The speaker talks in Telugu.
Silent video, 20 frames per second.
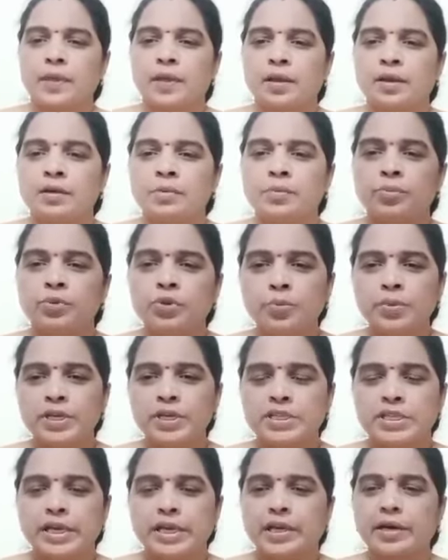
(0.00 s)
భూమిని
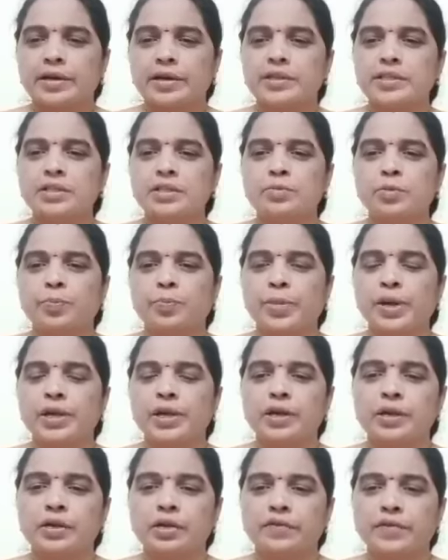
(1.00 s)
సేకరించి ముప్పై నాలుగు
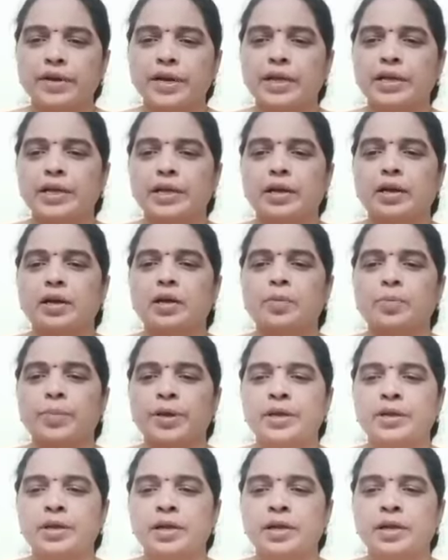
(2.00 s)
వేల ఎకరాల పైన